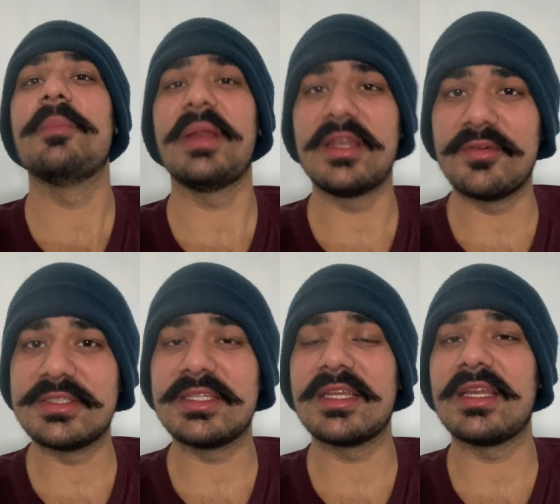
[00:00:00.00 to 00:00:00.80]

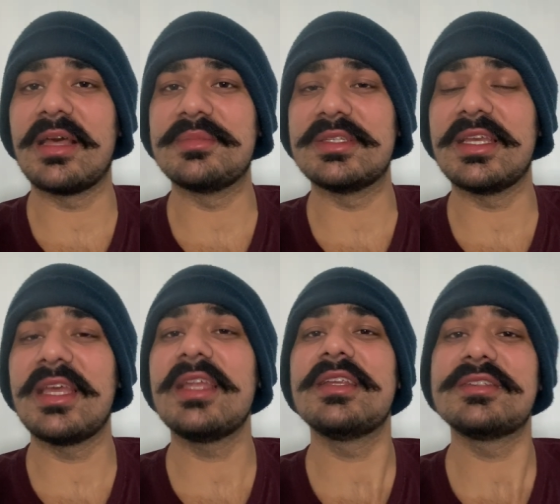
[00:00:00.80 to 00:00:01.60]
पेंडोवेस्टी के नाम से
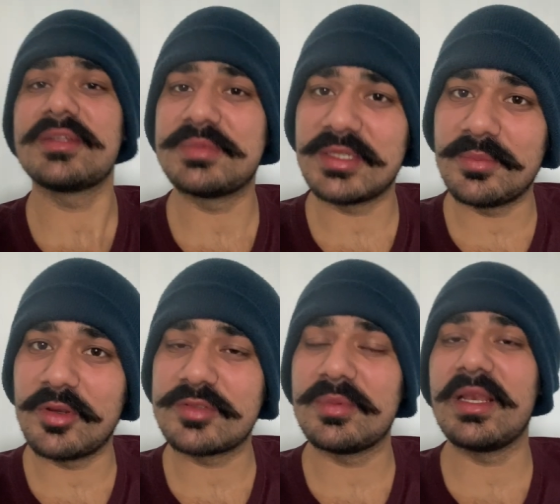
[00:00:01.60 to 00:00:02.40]
है डिस्क्रिप्शन
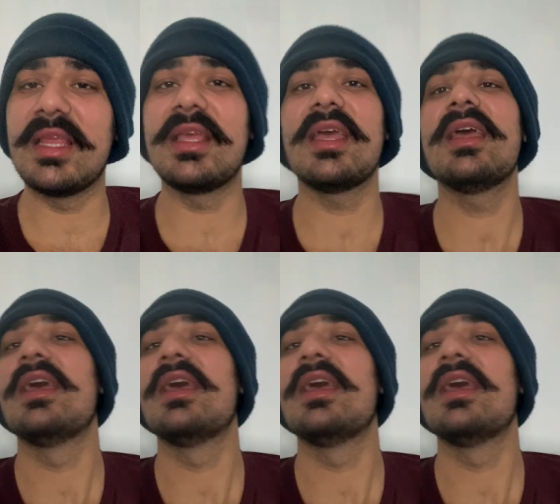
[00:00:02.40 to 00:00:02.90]
बॉक्स में लिंक है